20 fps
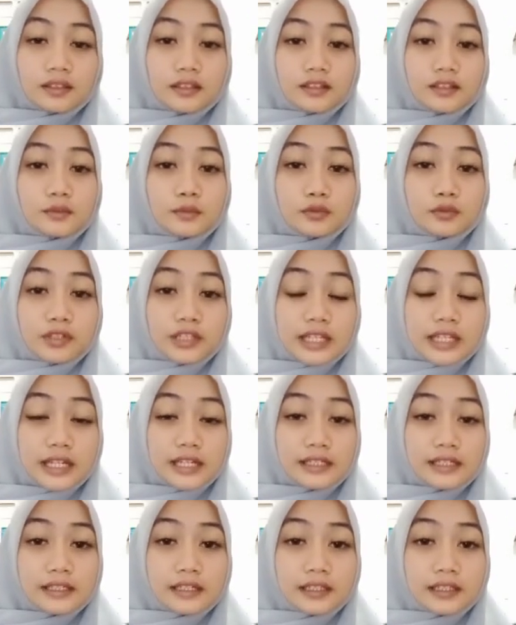
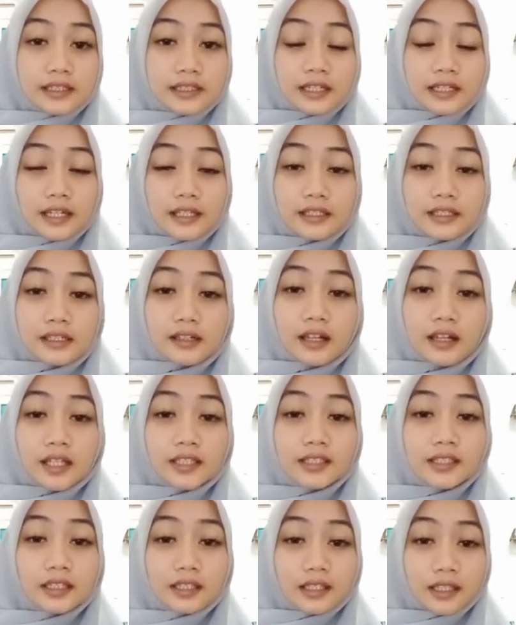Kemudian yang terakhir
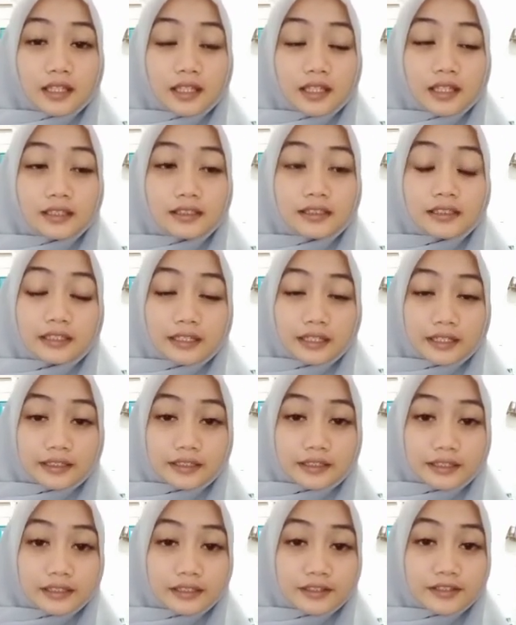adalah
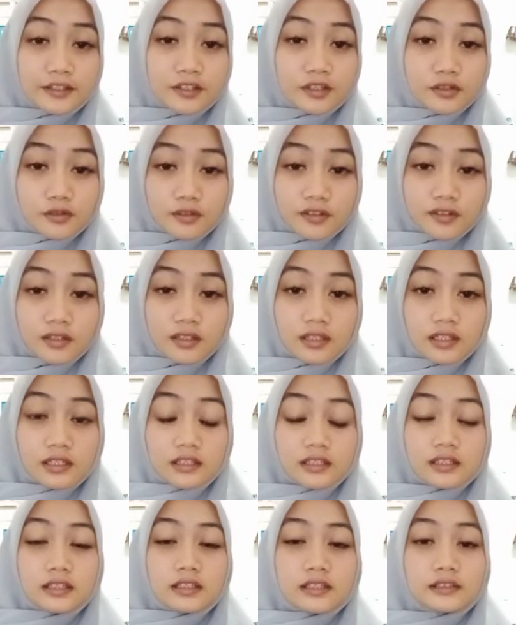nilai religius.
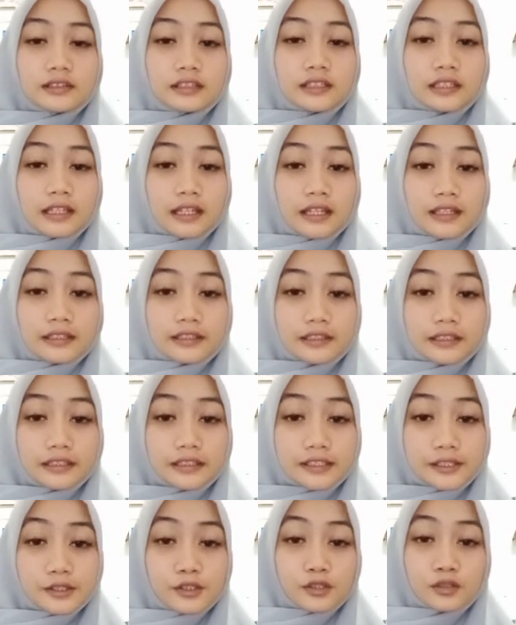Nilai
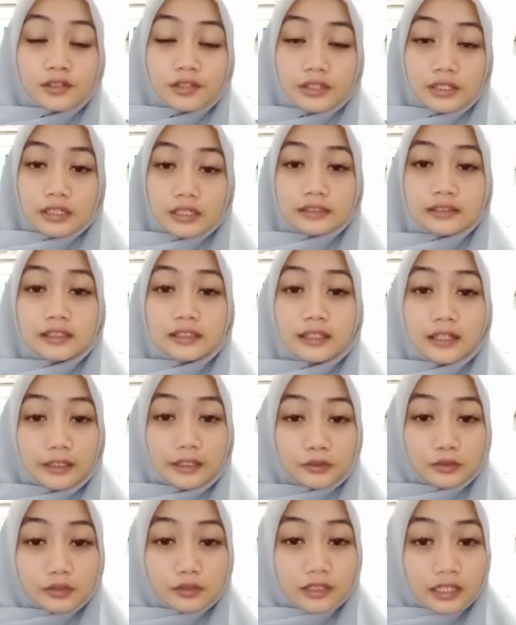religius yang
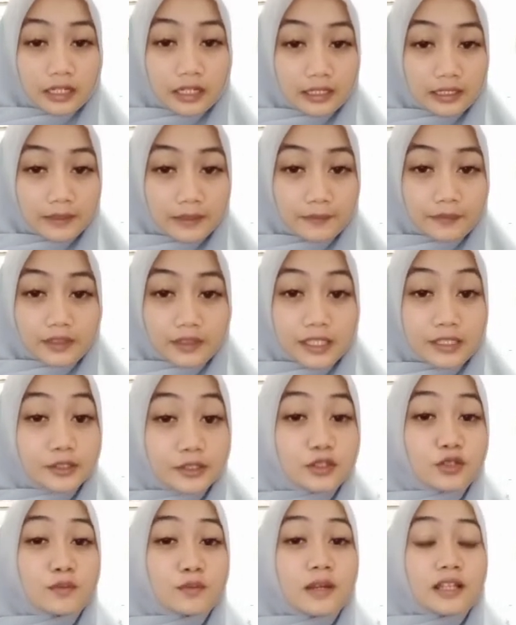terkandung dalam
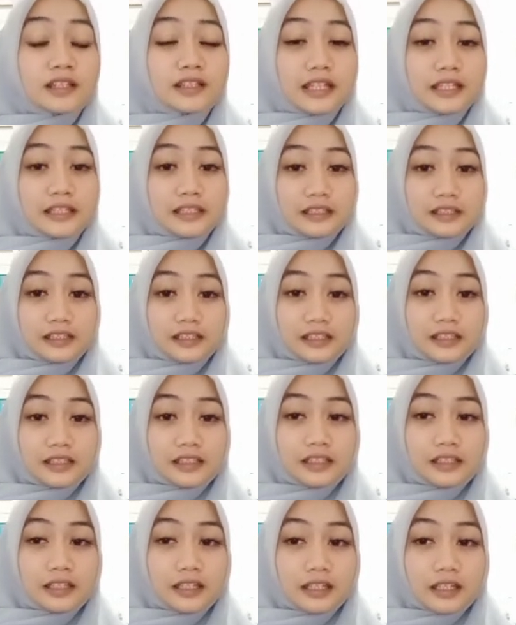tari jubata ini
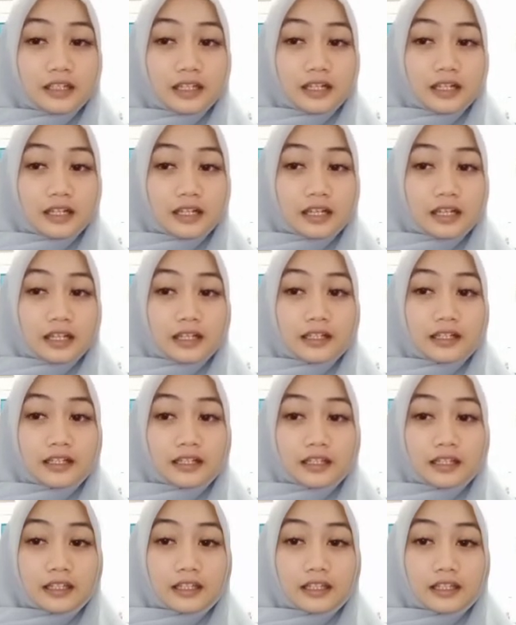
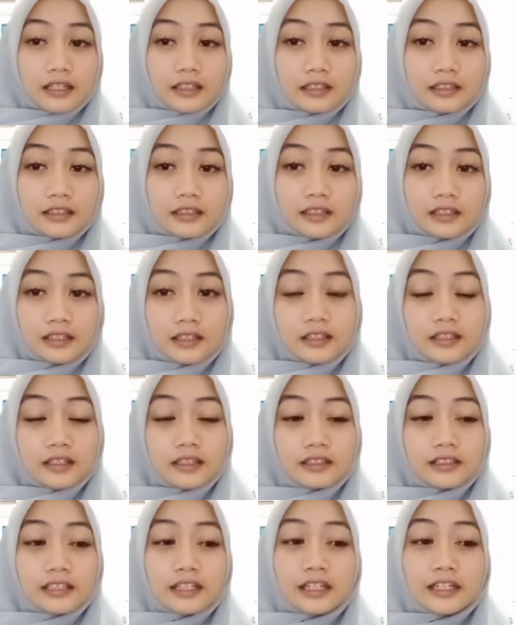adalah
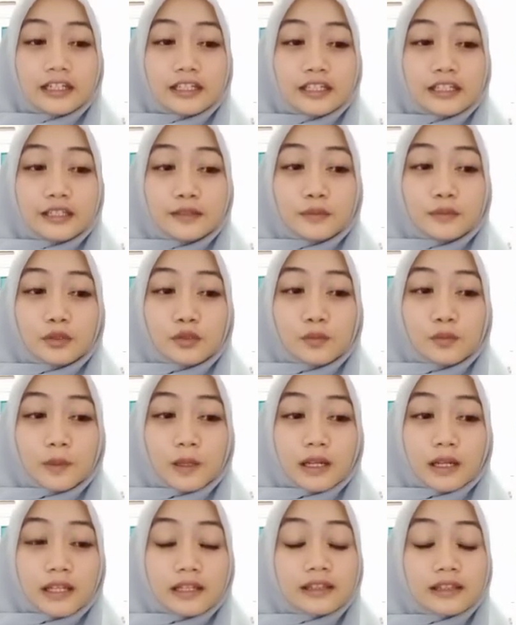Uh, tarian ini
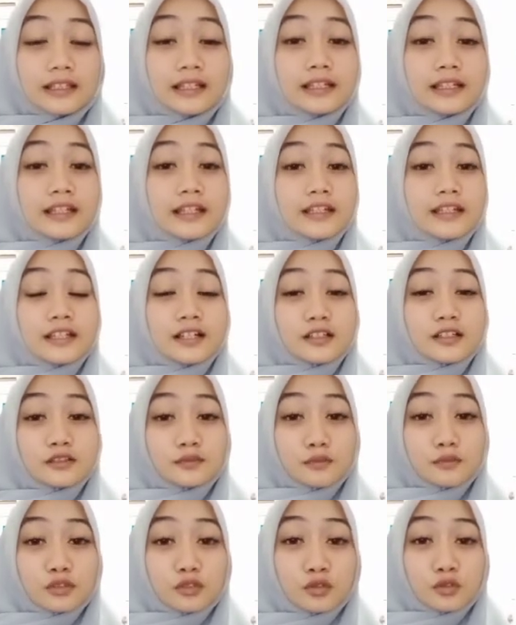merupakan tarian yang
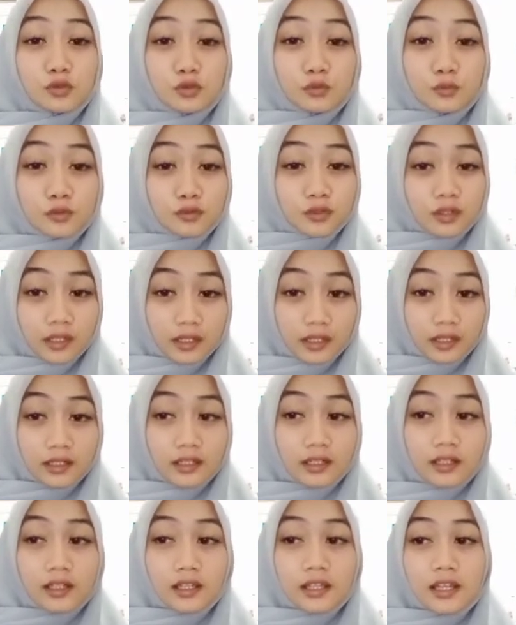menghubungkan
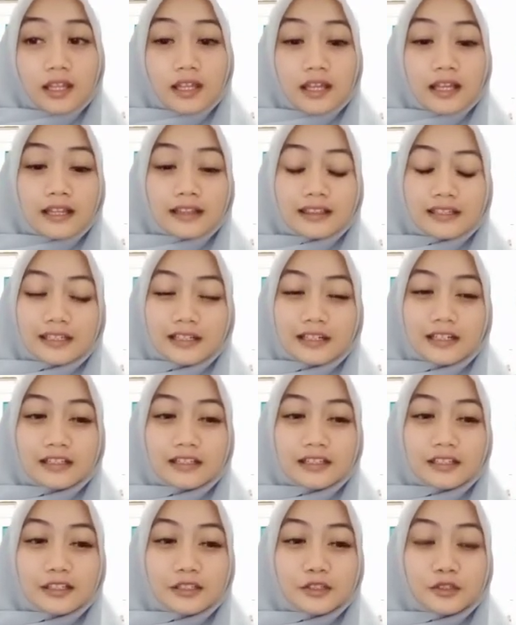antara
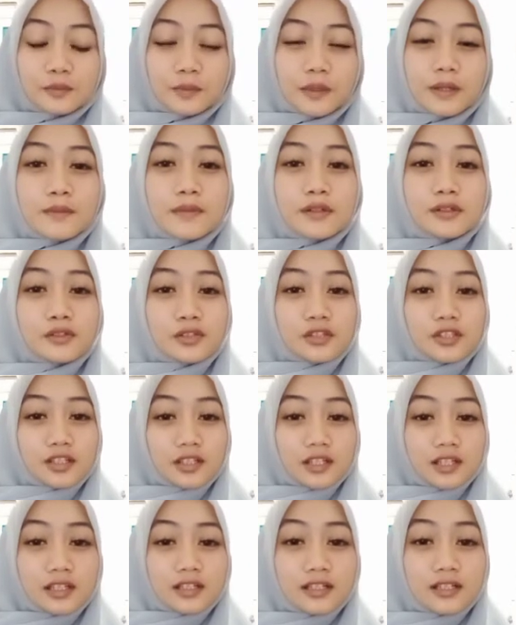kehidupan
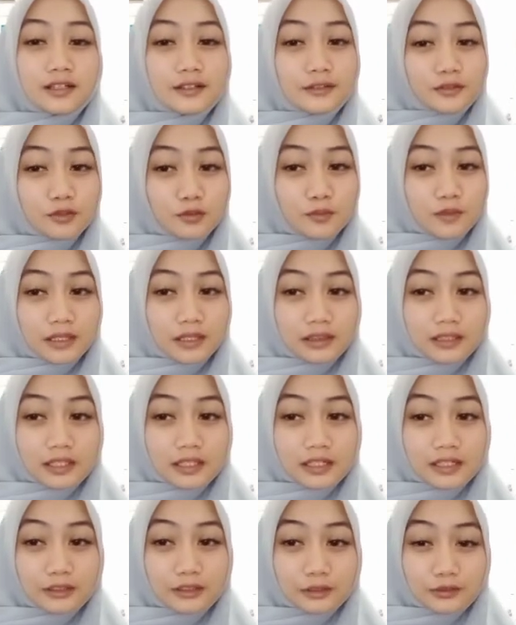manusia dengan
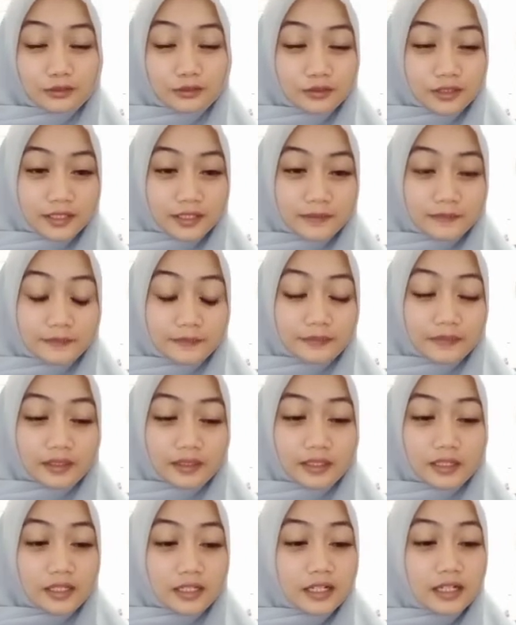jubata atau Tuhan.
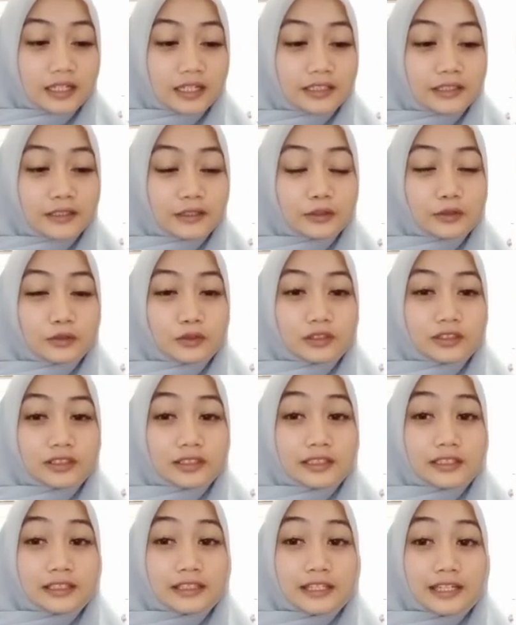Hal itu
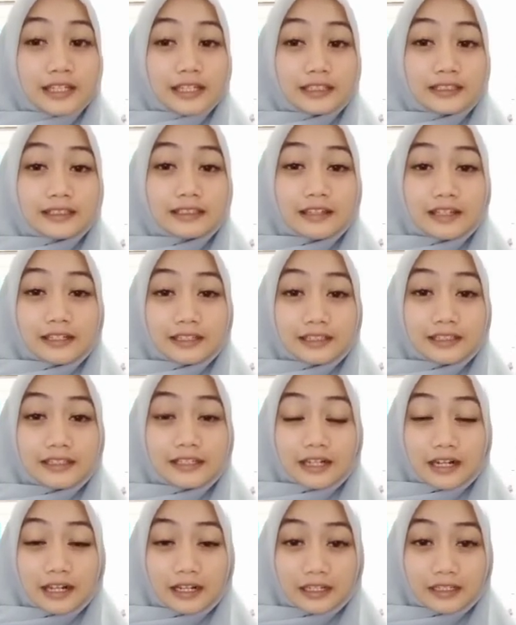terlihat dari
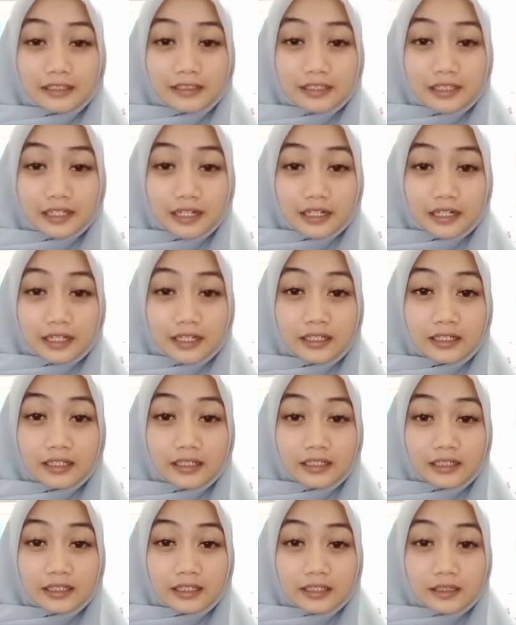gerakan-gerakan
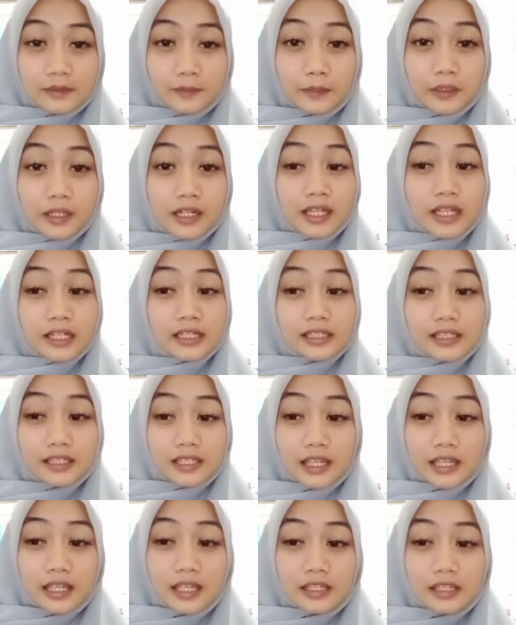
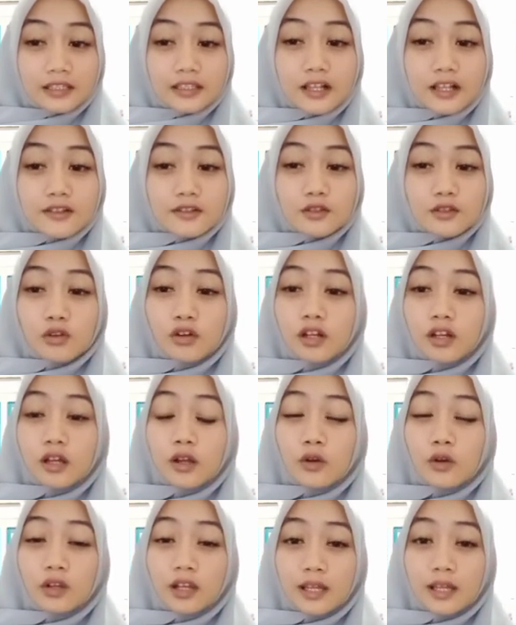penarinya yang
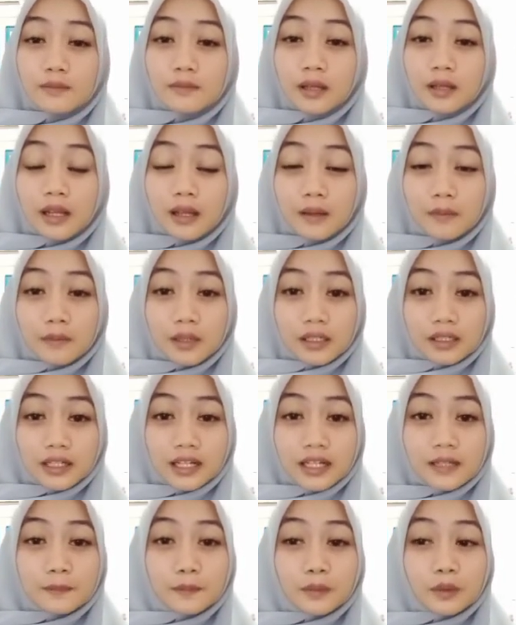seolah-olah
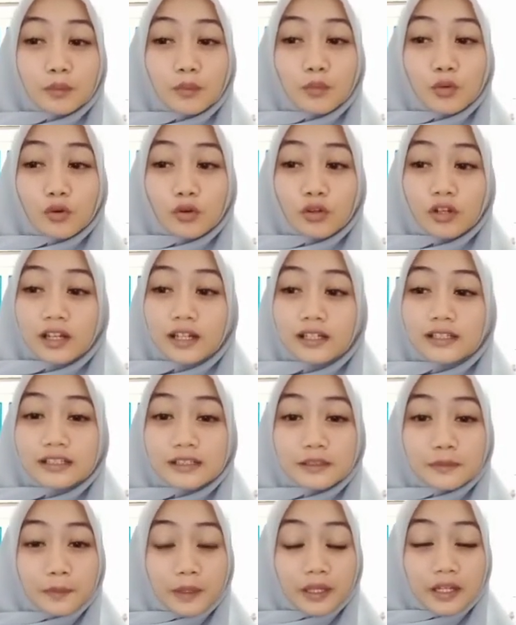menggambarkan permohonan
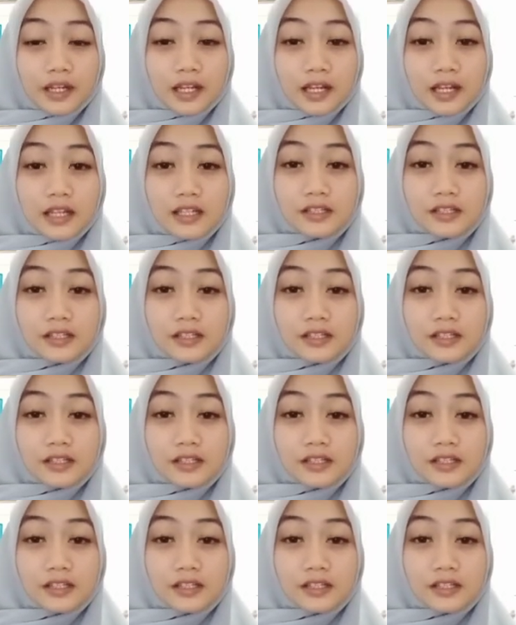kepada